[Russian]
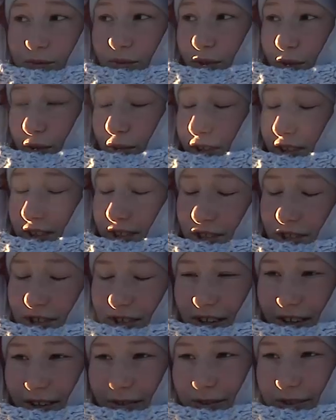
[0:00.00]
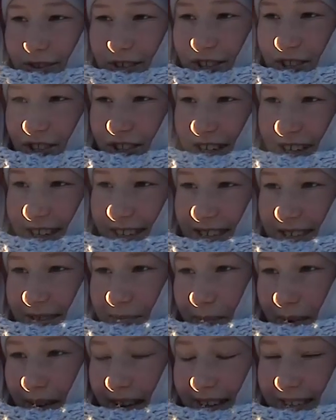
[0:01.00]
елки начинают украшать,
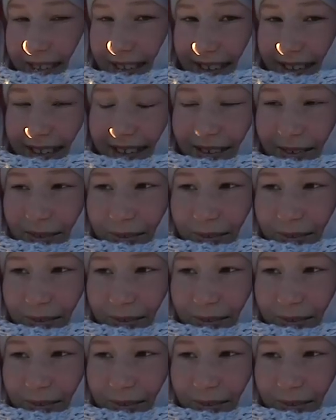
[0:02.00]
парки,